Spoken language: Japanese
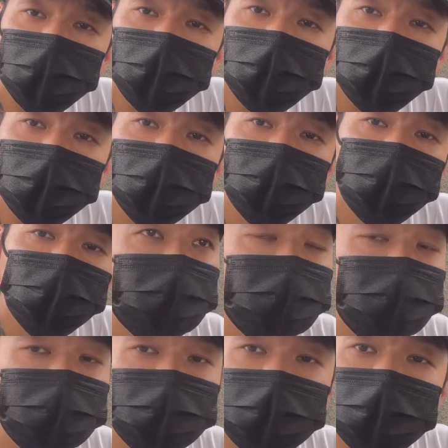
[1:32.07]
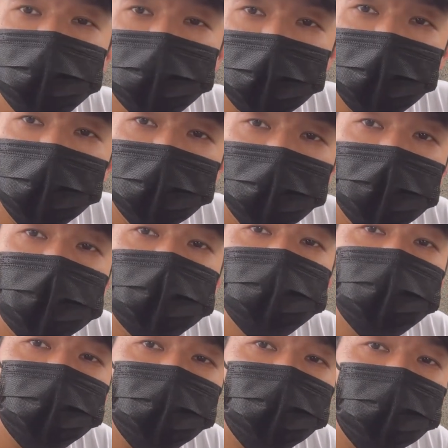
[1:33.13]
みたいな自殺をほのめか
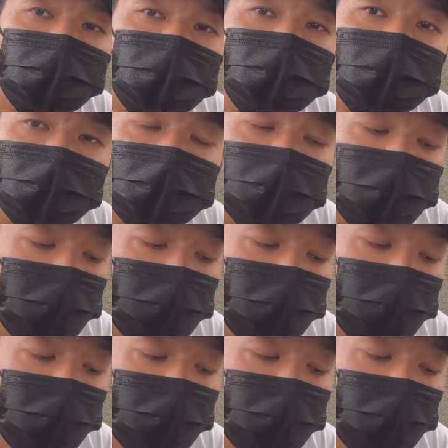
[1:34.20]
してるということで